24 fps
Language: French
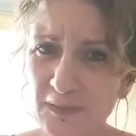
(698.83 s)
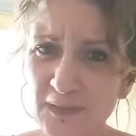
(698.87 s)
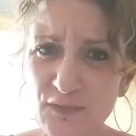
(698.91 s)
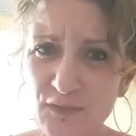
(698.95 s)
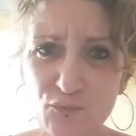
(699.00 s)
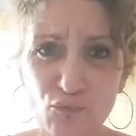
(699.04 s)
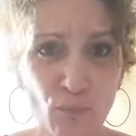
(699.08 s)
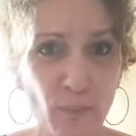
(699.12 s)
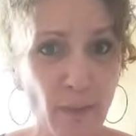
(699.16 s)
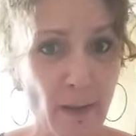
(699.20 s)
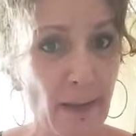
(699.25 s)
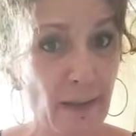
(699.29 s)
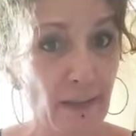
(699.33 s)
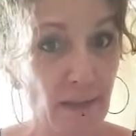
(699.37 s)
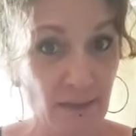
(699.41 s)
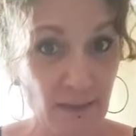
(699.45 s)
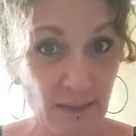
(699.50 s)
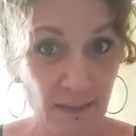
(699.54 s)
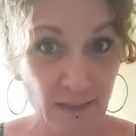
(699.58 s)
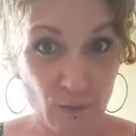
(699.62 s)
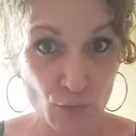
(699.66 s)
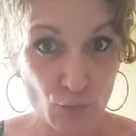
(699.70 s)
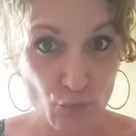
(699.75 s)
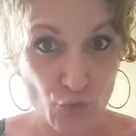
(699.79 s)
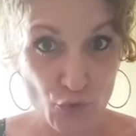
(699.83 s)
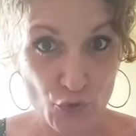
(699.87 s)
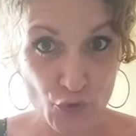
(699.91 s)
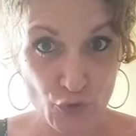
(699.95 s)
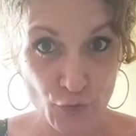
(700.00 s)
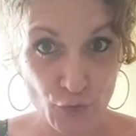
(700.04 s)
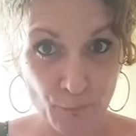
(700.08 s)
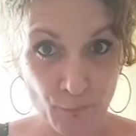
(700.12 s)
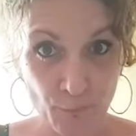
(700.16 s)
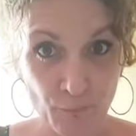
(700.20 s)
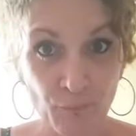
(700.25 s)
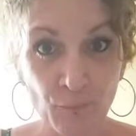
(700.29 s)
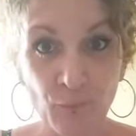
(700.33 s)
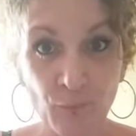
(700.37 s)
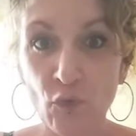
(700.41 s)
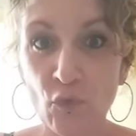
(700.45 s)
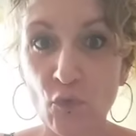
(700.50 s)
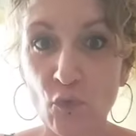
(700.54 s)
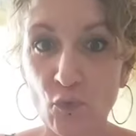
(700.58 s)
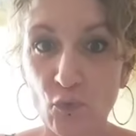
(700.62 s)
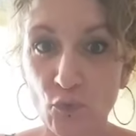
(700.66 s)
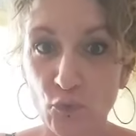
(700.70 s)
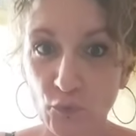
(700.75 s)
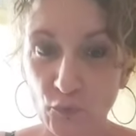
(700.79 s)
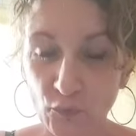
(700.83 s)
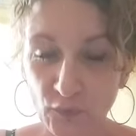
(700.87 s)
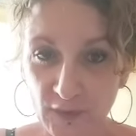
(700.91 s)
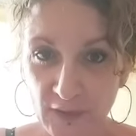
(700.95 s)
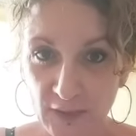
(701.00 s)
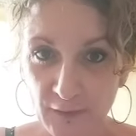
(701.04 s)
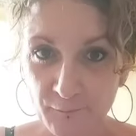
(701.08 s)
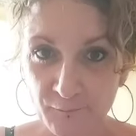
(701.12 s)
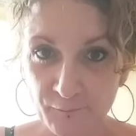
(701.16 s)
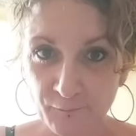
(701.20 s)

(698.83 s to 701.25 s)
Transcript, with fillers: qui vous paraît très louche. Ok